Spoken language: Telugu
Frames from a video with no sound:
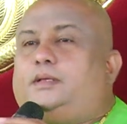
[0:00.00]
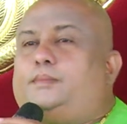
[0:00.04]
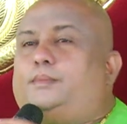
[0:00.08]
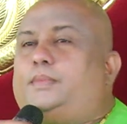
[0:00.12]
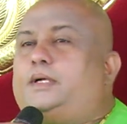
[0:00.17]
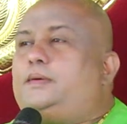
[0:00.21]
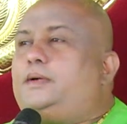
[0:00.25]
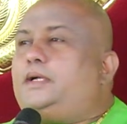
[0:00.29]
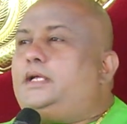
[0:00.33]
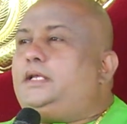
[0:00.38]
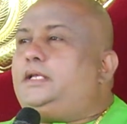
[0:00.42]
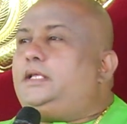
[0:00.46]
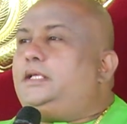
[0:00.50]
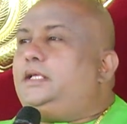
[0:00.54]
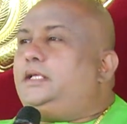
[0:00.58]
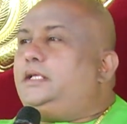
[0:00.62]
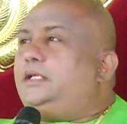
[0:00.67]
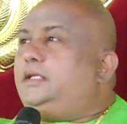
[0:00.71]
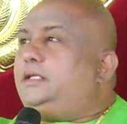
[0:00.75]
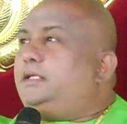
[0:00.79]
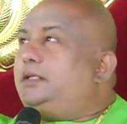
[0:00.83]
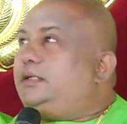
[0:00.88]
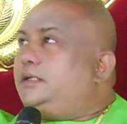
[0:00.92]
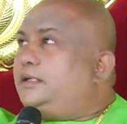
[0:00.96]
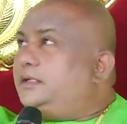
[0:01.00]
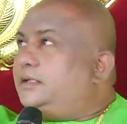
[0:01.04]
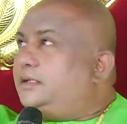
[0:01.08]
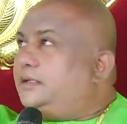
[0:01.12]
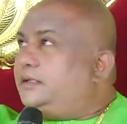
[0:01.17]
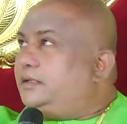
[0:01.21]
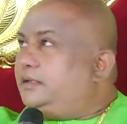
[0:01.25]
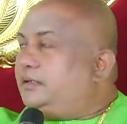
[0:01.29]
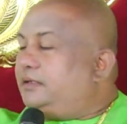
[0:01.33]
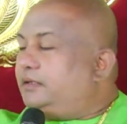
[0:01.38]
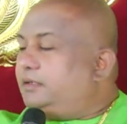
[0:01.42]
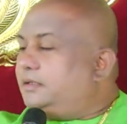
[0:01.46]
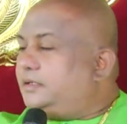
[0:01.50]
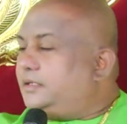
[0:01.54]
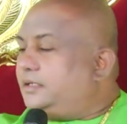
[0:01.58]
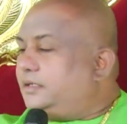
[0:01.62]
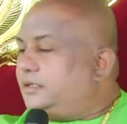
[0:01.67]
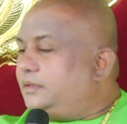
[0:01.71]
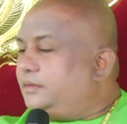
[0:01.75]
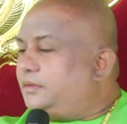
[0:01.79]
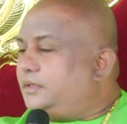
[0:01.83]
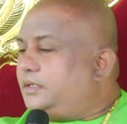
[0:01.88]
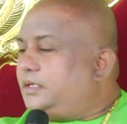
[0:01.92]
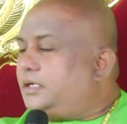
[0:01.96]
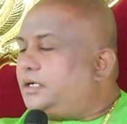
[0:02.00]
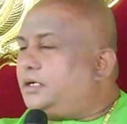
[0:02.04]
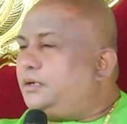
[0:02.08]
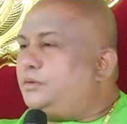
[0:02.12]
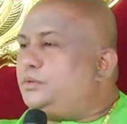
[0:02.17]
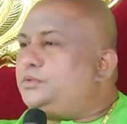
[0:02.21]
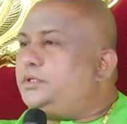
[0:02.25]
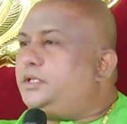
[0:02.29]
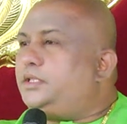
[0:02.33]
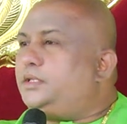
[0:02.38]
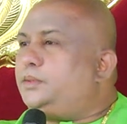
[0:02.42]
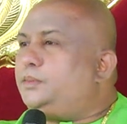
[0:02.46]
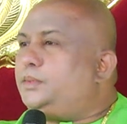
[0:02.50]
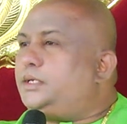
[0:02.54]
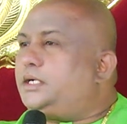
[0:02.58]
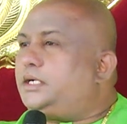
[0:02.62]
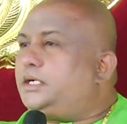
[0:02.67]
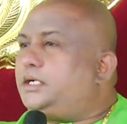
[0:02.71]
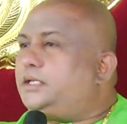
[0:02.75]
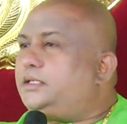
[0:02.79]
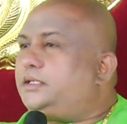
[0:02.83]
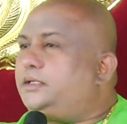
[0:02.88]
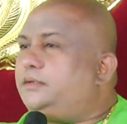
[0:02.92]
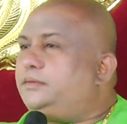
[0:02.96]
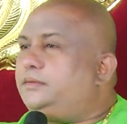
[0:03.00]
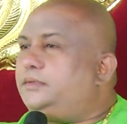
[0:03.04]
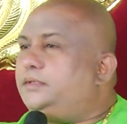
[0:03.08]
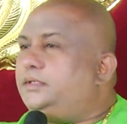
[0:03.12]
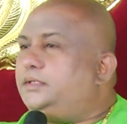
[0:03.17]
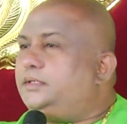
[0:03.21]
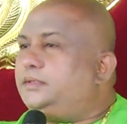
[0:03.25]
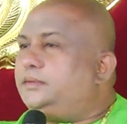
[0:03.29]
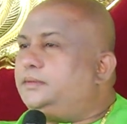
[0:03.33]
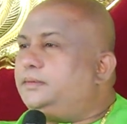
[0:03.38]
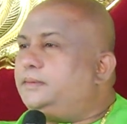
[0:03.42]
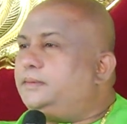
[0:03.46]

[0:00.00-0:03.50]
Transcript: భవానీ అక్కడ కూర్చొని ఏదో మాట్లాడుతూ ఉంది